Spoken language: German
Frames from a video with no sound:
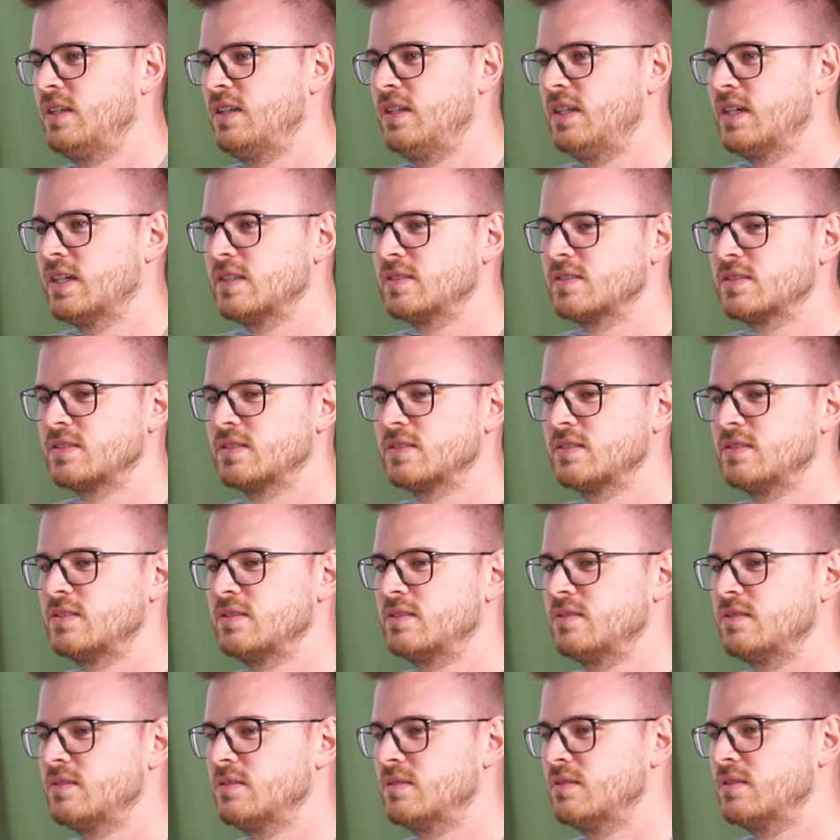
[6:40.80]
die, die
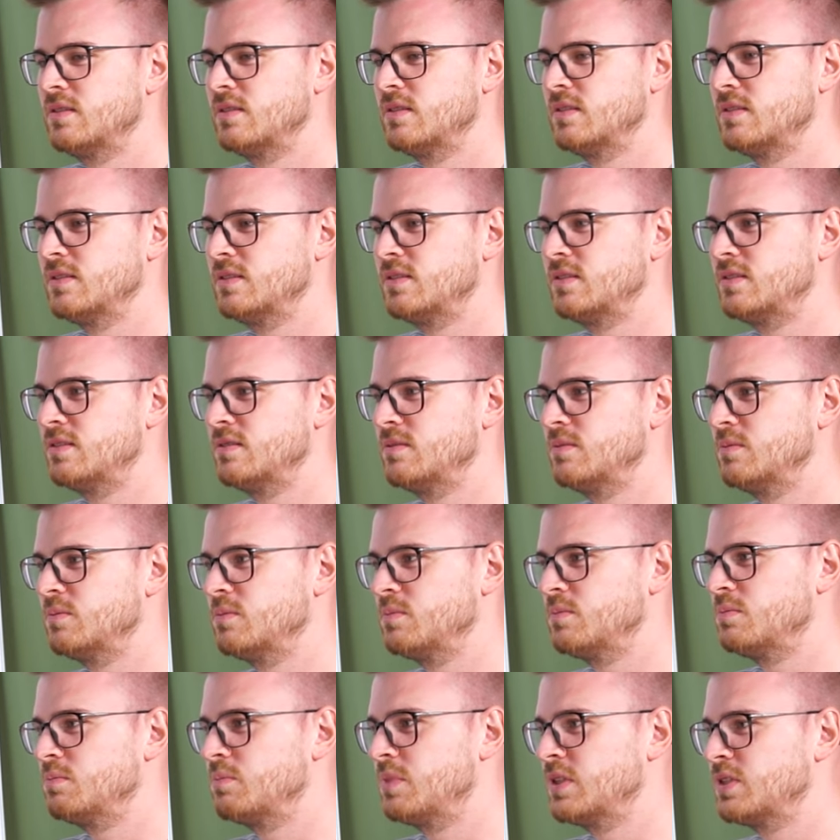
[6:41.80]
ganzen
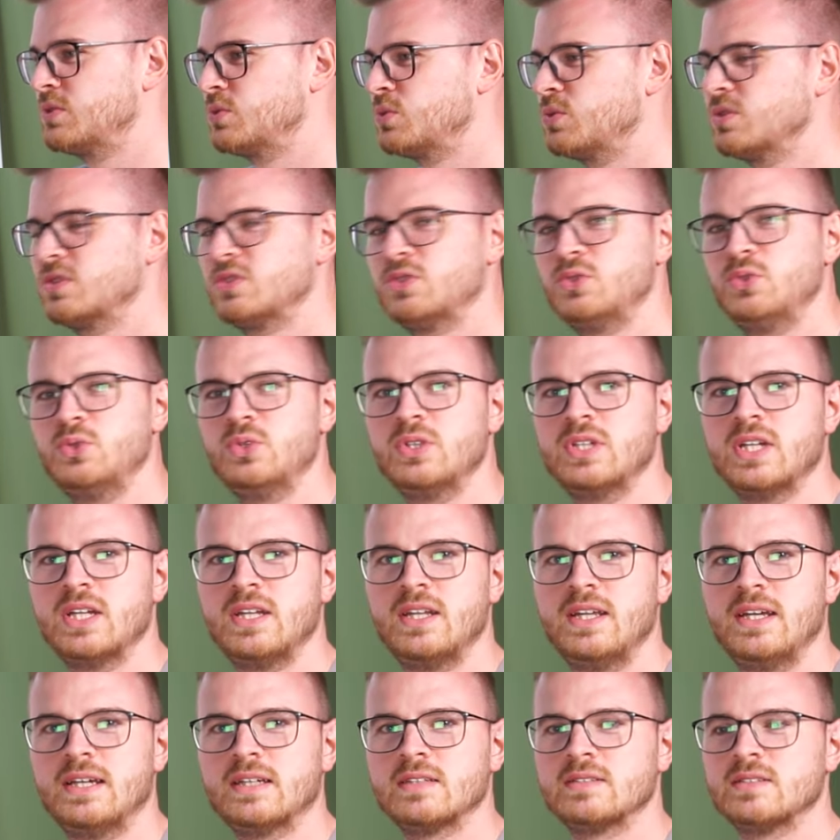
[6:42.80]
Personenzüge
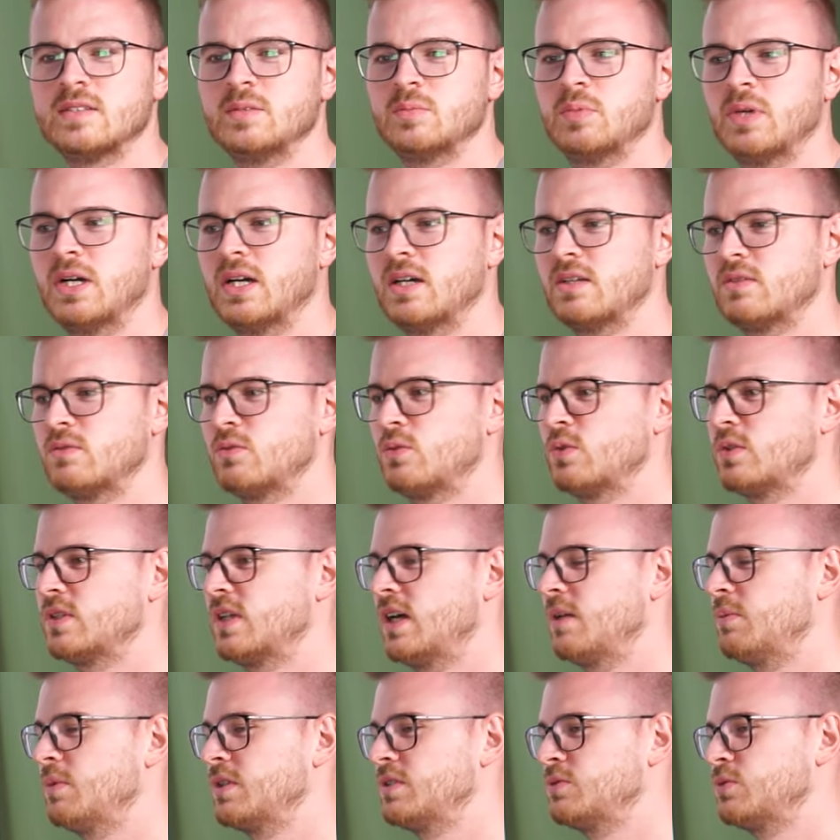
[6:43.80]
der Tegernseebahn, wo,
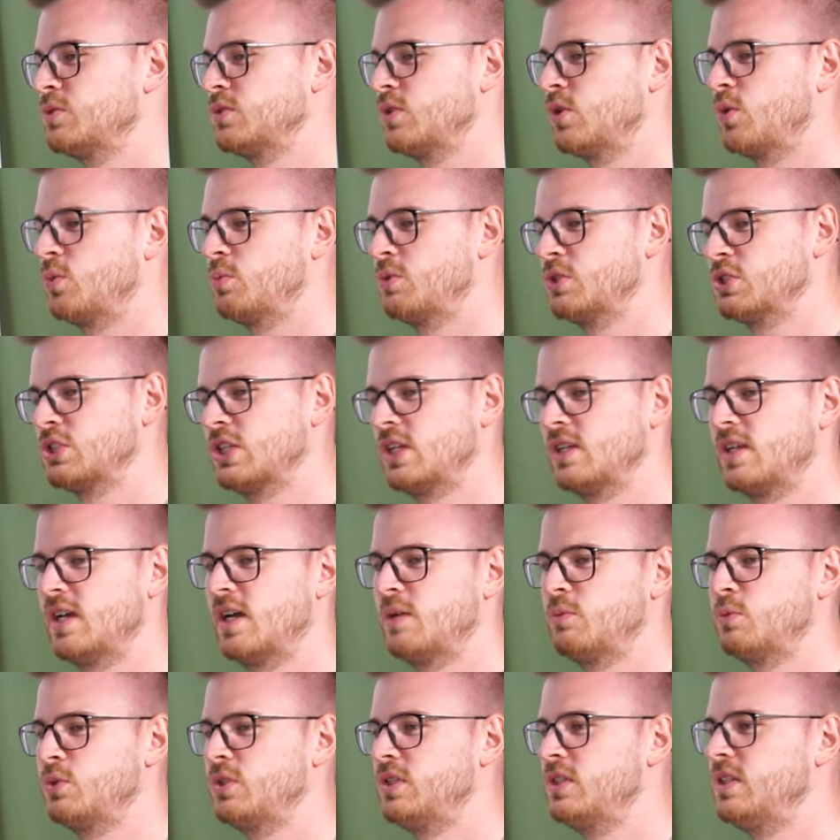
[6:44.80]
damals, wo sie auch umgestellt
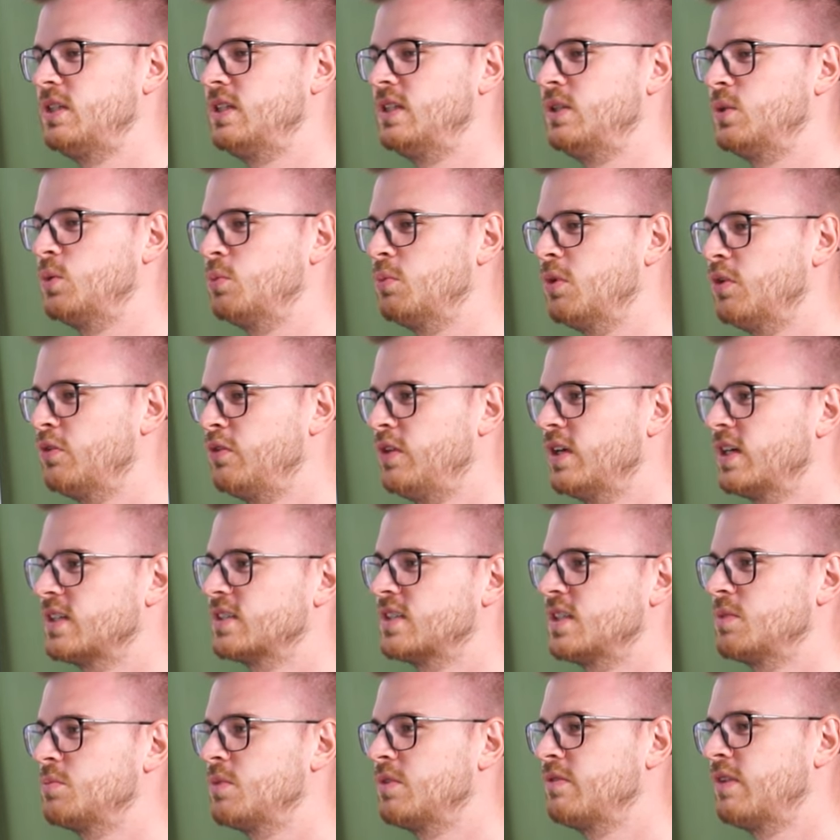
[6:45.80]
haben und die, die
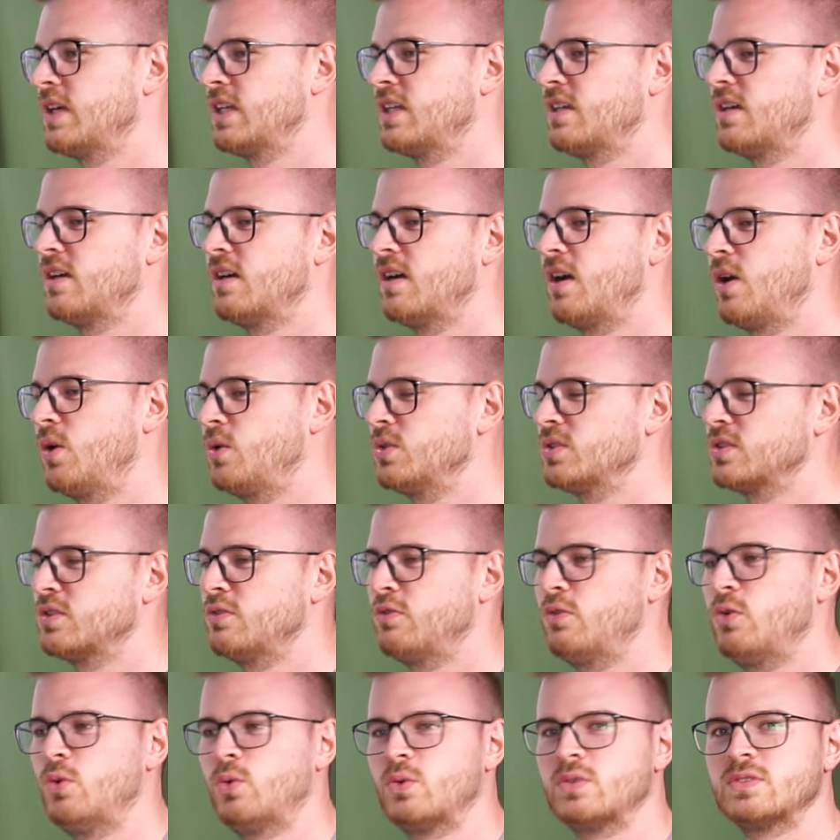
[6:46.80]
Umlaufjagd immer weiter
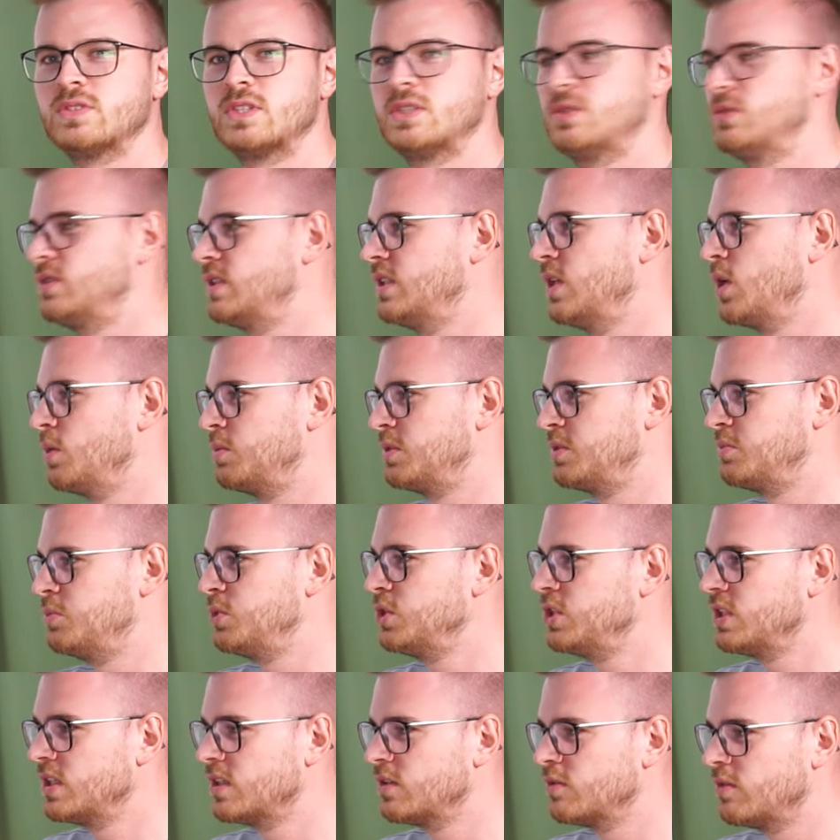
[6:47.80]
rausgeflogen sind, wir sind ja auch aus
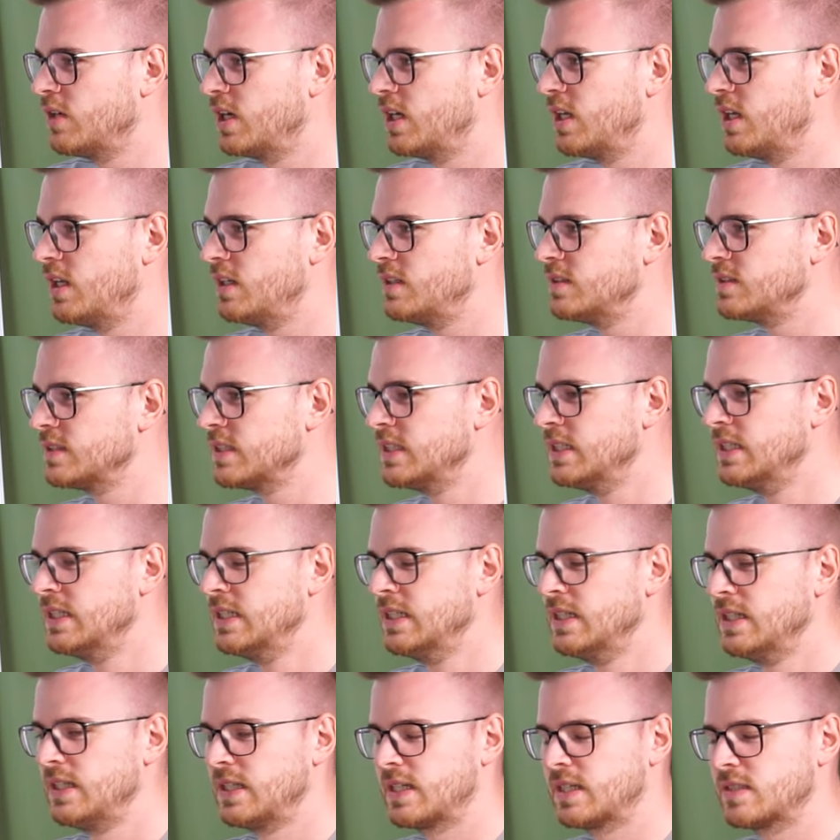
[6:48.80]
München gefahren, alles, mhm.
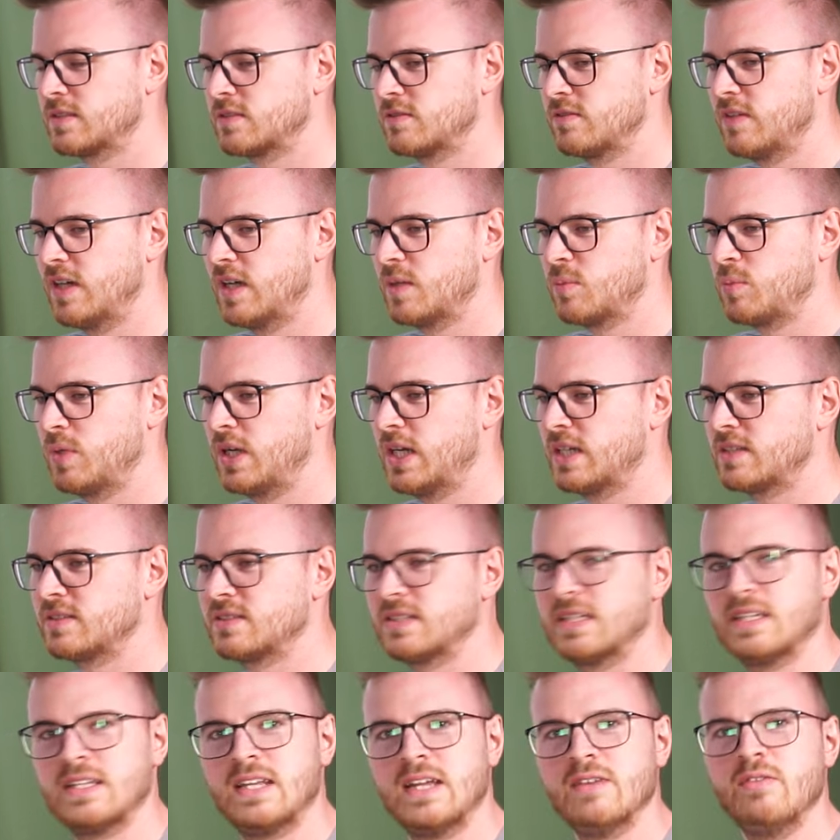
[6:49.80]
ganzen
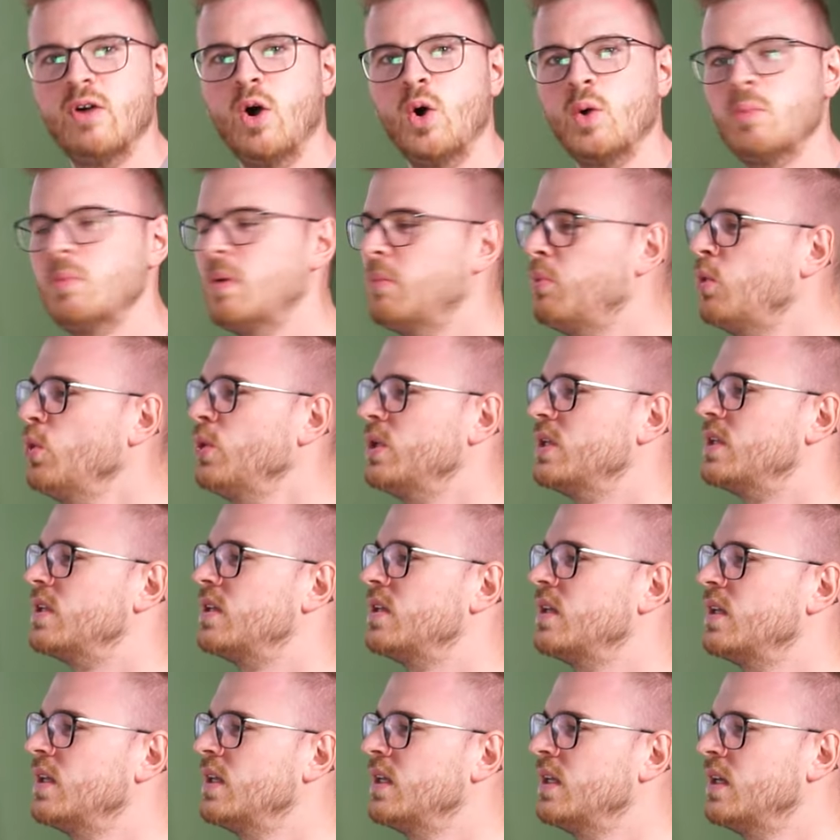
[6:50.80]
Wagentags, der war auch mal bunt.